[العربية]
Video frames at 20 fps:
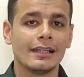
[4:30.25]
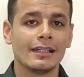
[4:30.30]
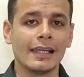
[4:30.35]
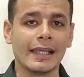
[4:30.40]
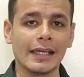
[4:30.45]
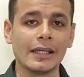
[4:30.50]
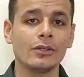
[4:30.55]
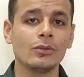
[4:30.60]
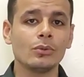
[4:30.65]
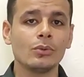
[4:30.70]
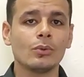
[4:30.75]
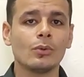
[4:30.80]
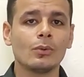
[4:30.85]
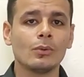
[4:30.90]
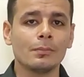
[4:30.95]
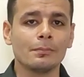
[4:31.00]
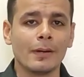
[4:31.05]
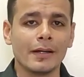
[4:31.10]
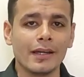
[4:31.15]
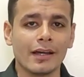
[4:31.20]

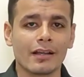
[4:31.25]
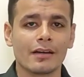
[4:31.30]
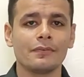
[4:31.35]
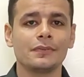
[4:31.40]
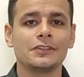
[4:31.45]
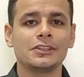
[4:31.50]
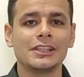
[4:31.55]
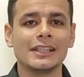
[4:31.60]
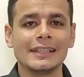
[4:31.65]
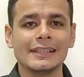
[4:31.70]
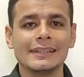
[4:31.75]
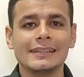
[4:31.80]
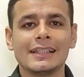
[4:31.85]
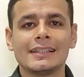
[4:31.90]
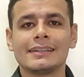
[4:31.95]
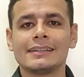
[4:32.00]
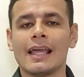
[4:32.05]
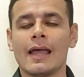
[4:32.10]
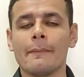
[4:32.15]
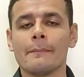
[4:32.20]
لانه ما يعرفش ان
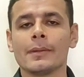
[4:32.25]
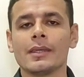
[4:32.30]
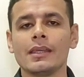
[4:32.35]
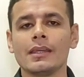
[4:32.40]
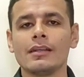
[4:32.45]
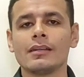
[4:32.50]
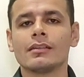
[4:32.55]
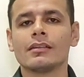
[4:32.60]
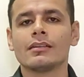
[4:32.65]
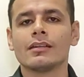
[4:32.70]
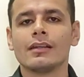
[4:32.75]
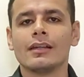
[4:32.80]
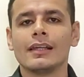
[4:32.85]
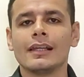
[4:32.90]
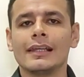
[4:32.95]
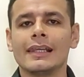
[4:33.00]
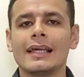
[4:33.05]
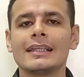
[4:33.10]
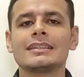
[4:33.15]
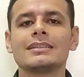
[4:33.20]
التامين
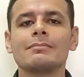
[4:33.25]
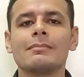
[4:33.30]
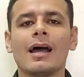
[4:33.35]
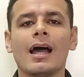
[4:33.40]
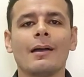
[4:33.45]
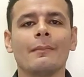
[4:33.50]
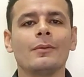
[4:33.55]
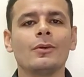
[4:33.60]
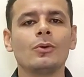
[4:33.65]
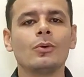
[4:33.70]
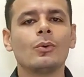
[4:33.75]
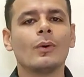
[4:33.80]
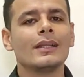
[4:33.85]
لازم اعمله